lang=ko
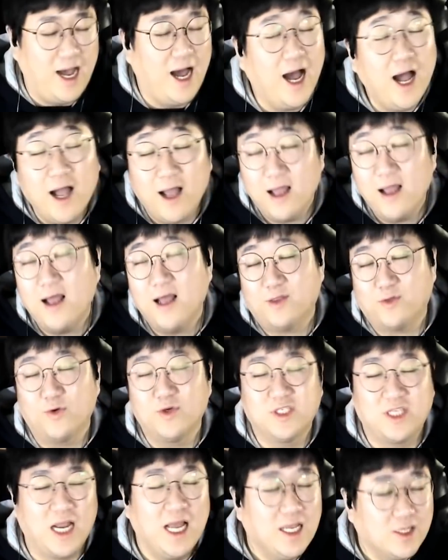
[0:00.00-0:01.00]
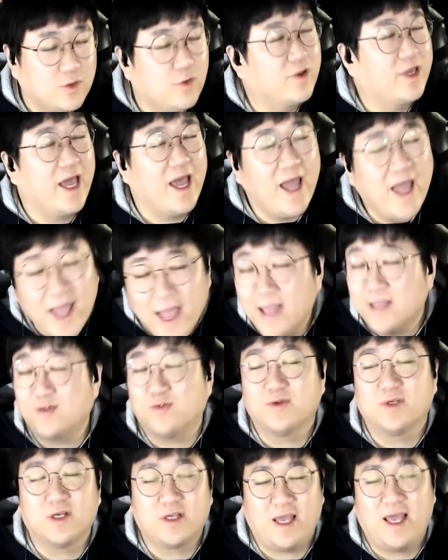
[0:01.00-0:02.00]
아또 이제 또
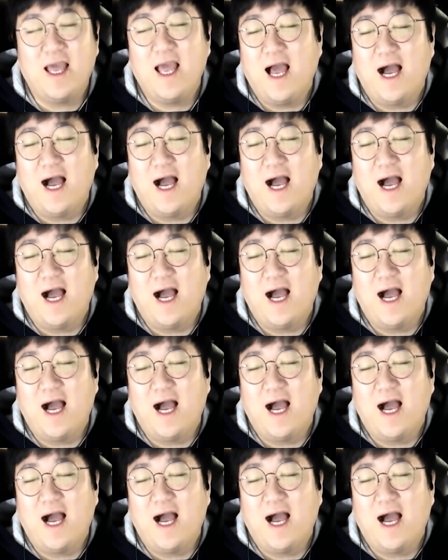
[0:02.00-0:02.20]
계속 이렇게